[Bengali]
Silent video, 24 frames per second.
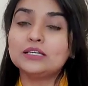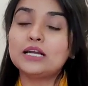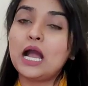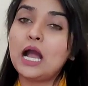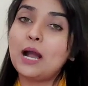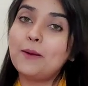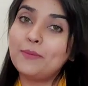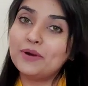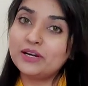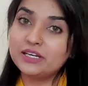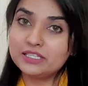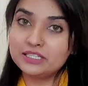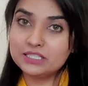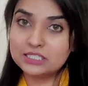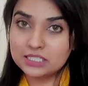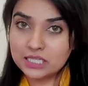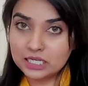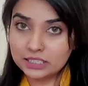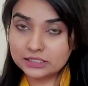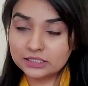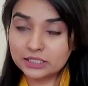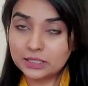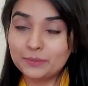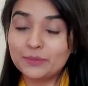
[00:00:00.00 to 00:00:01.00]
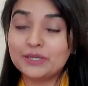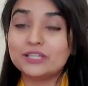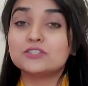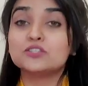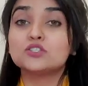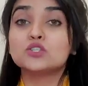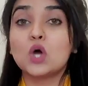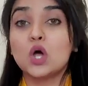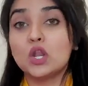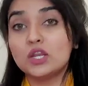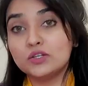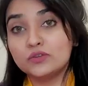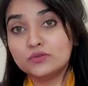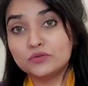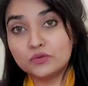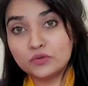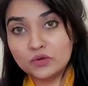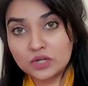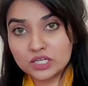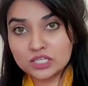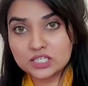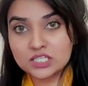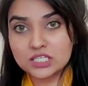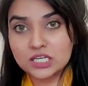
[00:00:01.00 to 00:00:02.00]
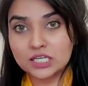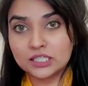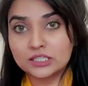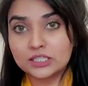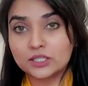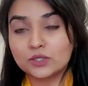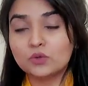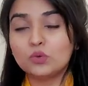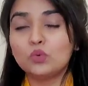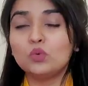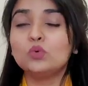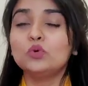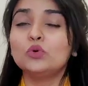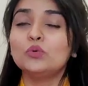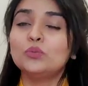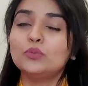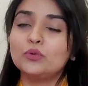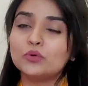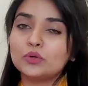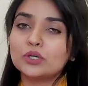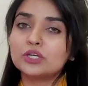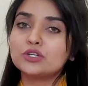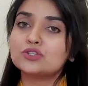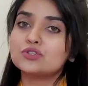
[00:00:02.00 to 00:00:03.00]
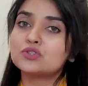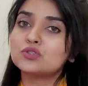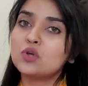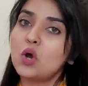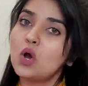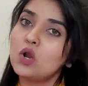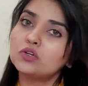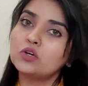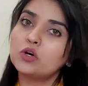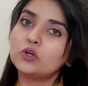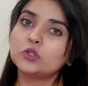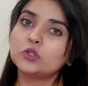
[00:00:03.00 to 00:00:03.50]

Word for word: খাবারের সাথে মানে সলিড ফুডের সাথে কোনো প্রকার সল্ট